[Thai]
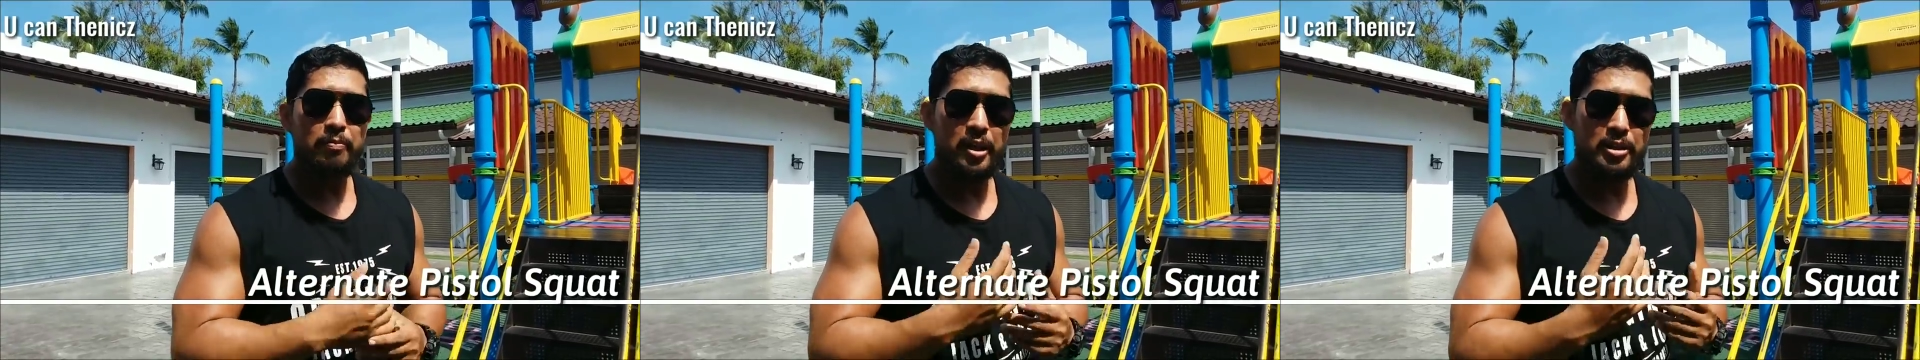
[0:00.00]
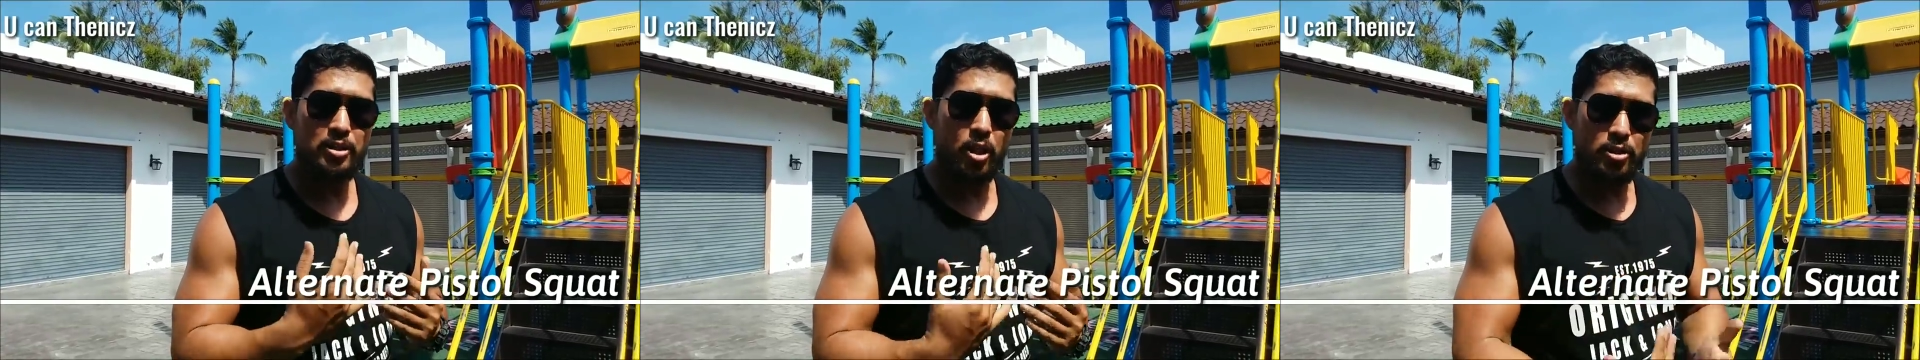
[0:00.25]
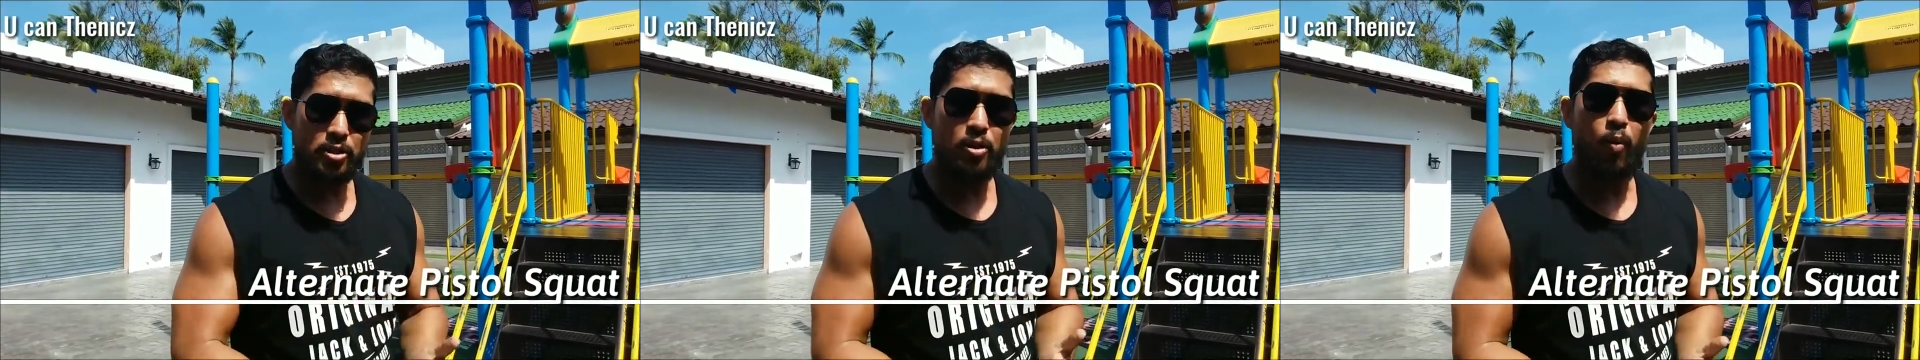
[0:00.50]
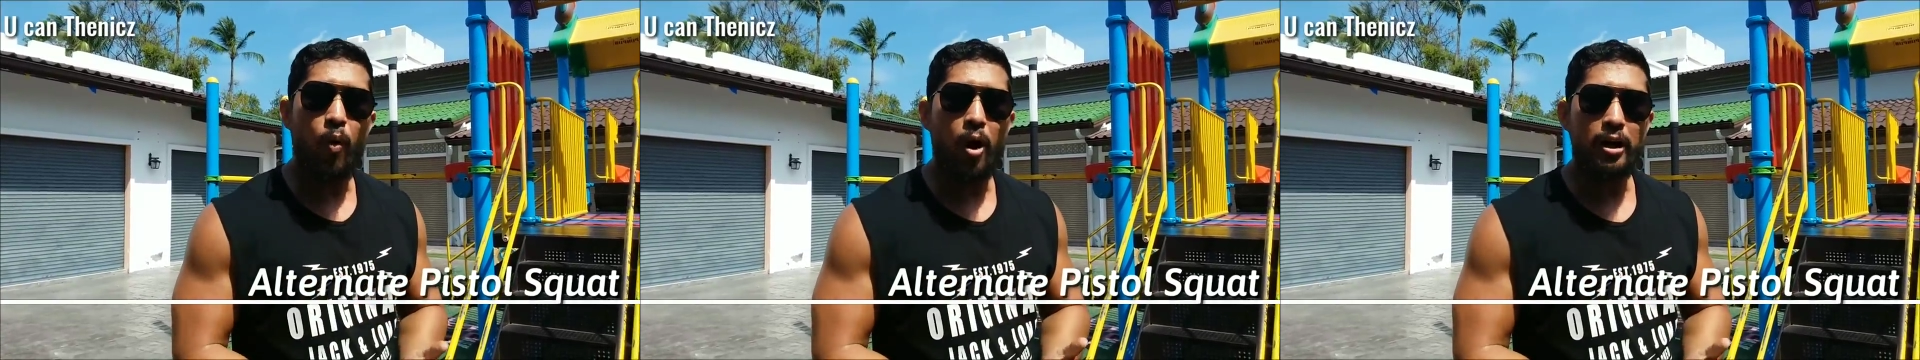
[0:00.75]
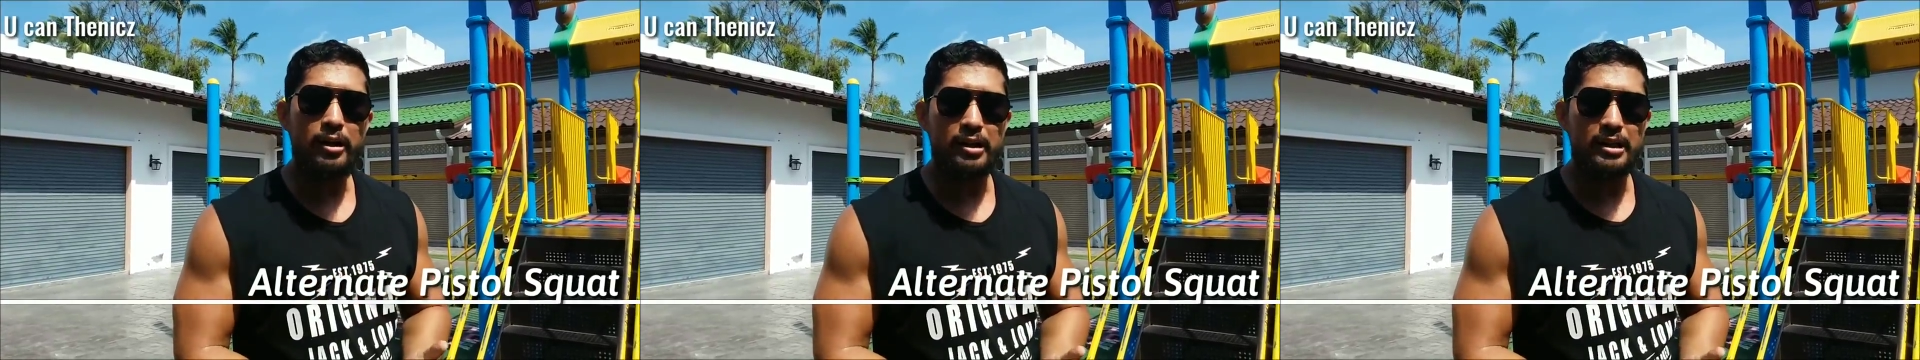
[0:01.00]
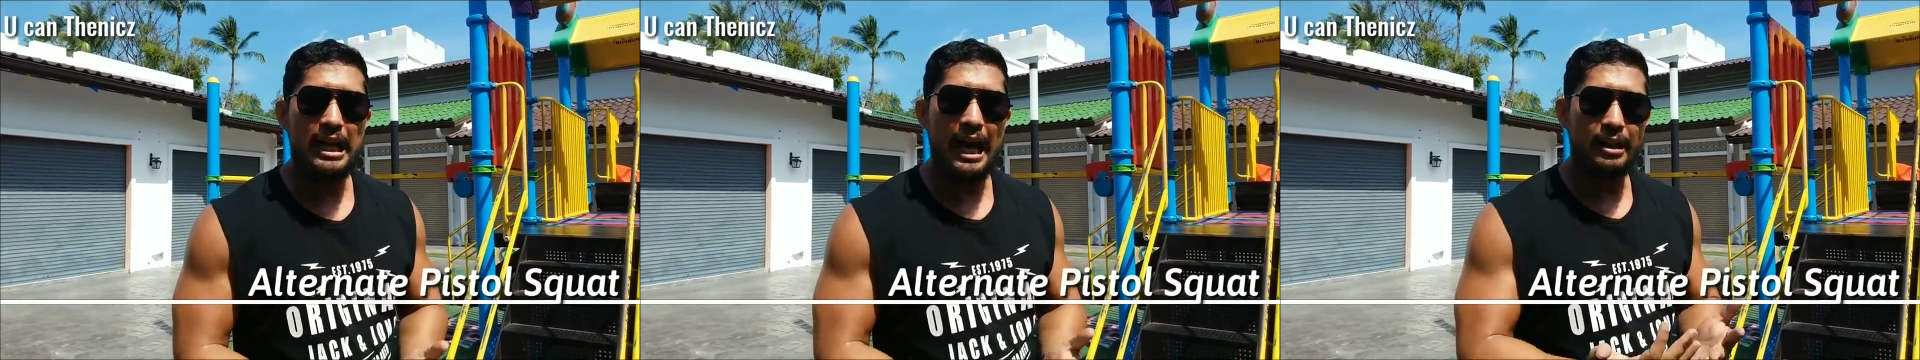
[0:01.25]
Piston Squat ห
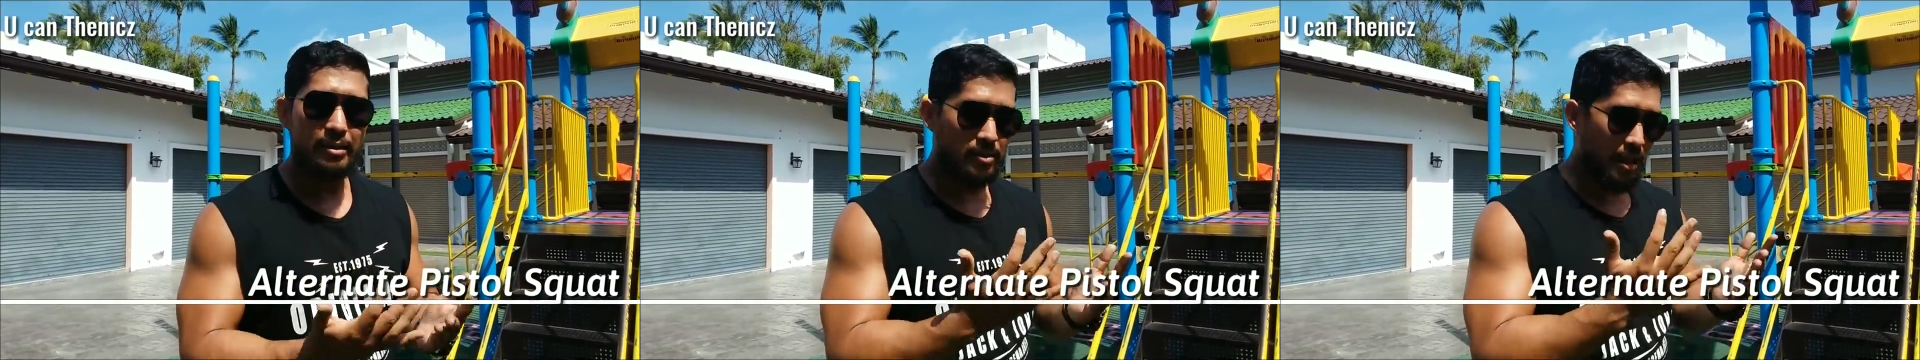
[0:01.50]
รือการ